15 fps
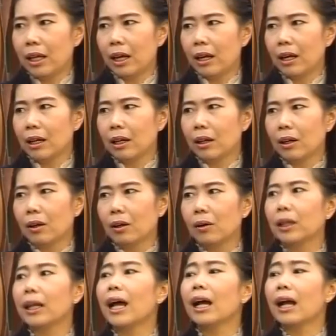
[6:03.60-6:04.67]
เนี่ยค่
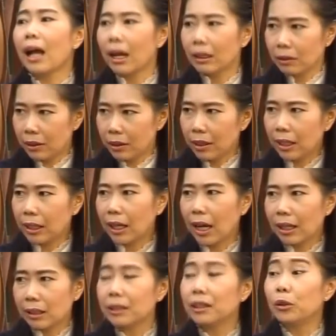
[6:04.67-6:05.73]
อนข้างคาดเค
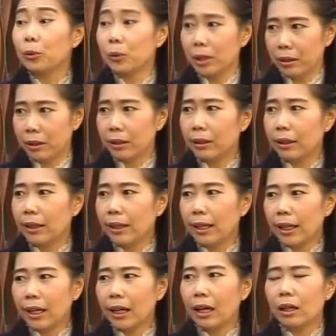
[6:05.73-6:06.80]
ลื่อนอยู่เยอะ
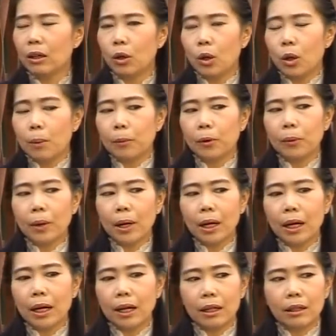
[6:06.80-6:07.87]
นะคะเพราะว่า
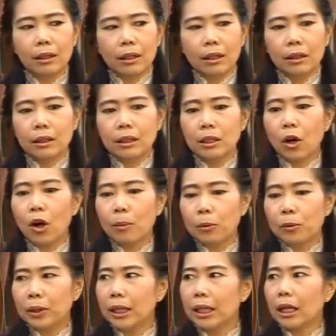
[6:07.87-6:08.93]
คือข้อ
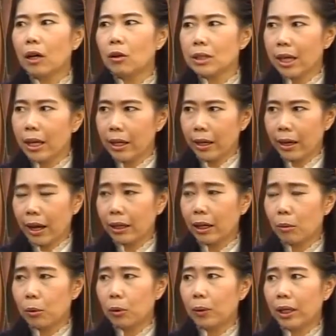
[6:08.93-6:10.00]
มูลที่เขาใช้ในการ
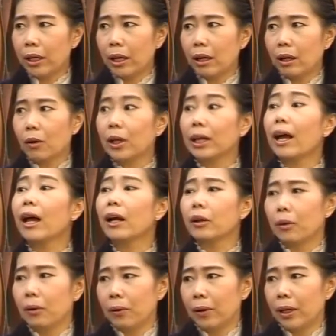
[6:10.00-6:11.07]
คำนวณเนี่ยค่อนข้าง
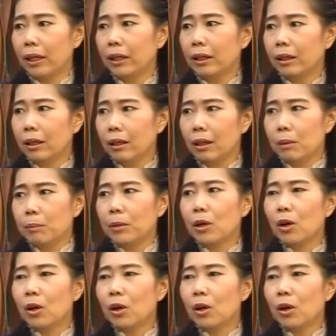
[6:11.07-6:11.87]
น้อยเมื่